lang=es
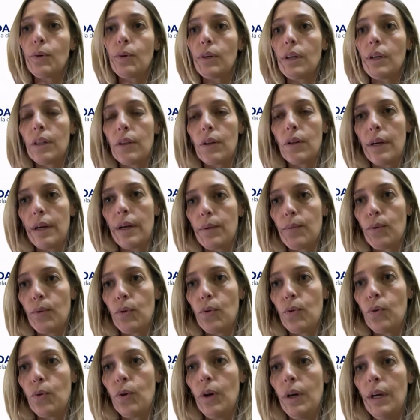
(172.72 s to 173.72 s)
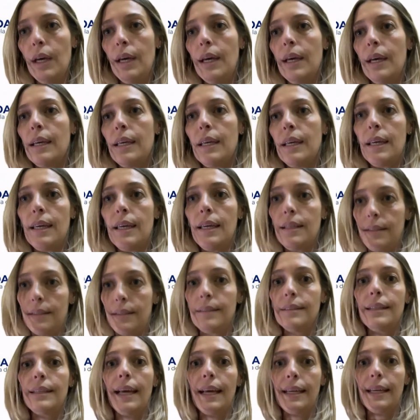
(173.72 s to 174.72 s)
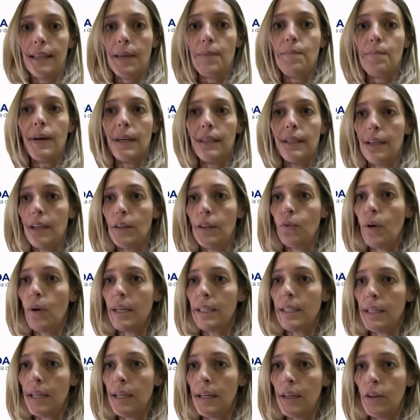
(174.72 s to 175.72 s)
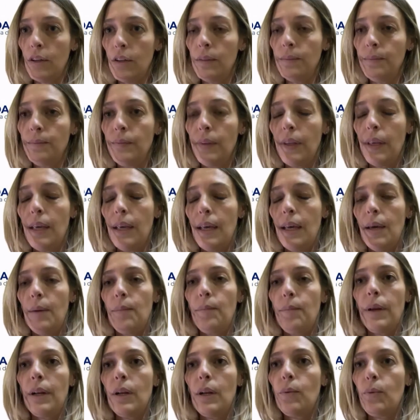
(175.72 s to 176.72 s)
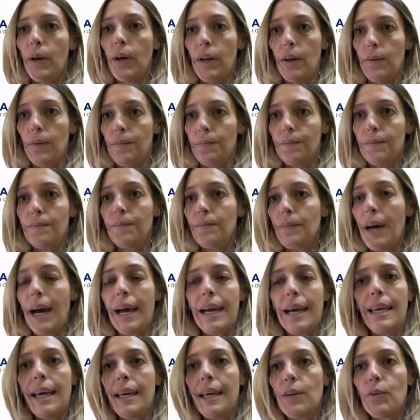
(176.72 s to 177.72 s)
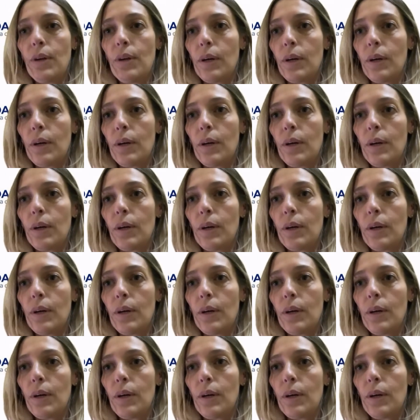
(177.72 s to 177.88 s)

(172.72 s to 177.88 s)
y el dólar blue y está impactando allí, ¿no? Pero bueno, ahí hay una